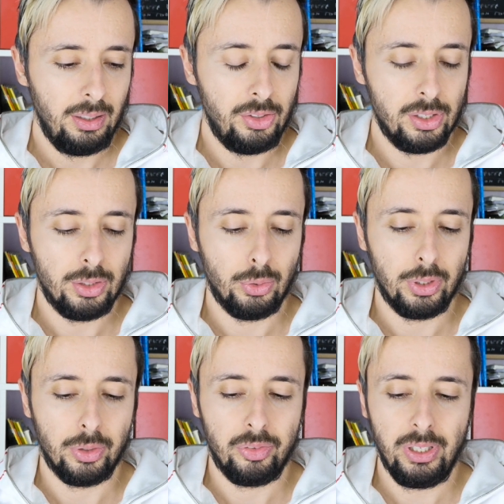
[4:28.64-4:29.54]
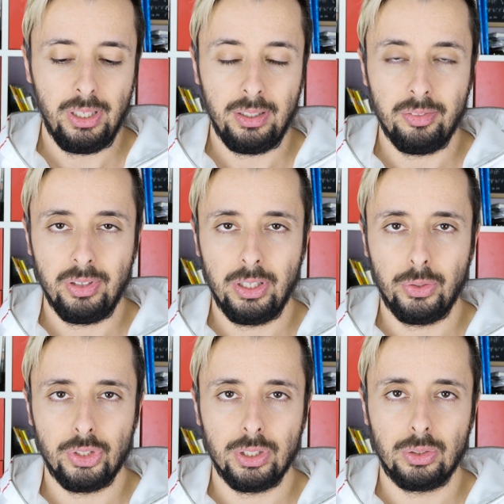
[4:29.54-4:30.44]
i genitori con i figli, i figli
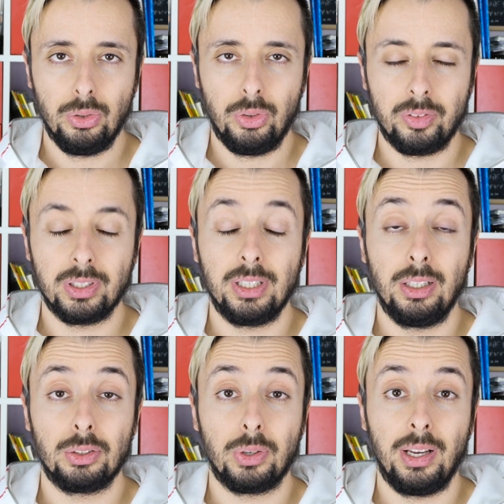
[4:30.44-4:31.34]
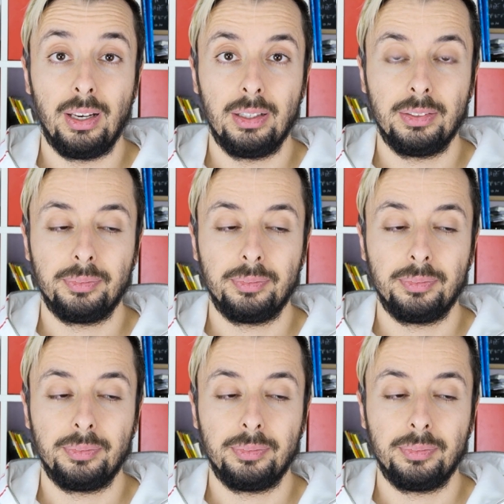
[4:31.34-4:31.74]
con i genitori, fratelli e sorelle.